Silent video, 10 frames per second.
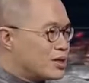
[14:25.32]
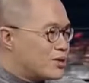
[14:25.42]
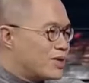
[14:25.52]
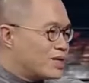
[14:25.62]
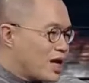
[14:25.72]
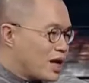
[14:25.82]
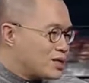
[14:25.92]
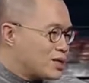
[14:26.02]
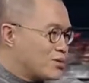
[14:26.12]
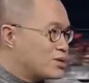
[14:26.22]
因为它
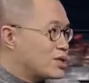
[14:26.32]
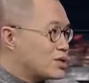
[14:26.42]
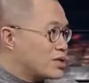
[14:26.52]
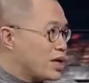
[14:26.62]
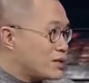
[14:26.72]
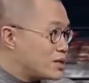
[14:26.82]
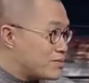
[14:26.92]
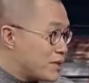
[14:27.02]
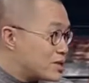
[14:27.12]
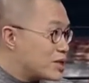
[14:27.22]
这个东西，要是它一直
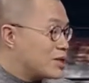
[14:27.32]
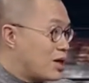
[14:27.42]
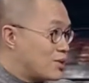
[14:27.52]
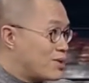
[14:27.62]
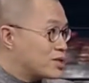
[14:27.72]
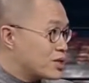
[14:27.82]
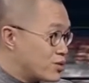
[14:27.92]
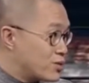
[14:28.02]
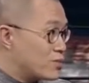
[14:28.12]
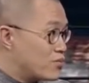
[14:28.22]
没定好的话，这个
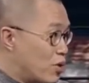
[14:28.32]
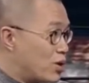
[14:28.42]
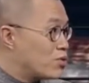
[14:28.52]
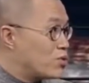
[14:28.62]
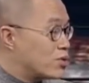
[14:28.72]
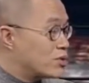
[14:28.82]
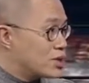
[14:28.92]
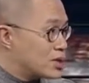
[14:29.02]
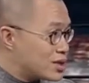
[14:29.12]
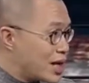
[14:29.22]
东西模糊，
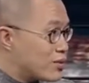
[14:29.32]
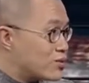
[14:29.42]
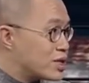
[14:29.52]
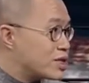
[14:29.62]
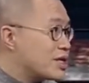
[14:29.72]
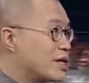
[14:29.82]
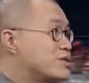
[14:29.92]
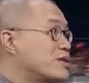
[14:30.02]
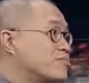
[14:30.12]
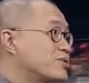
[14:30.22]
你的债务的前
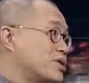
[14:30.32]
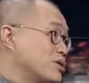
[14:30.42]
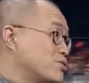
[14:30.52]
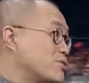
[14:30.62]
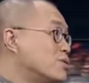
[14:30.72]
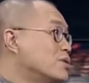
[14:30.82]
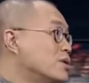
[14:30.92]
景不清楚。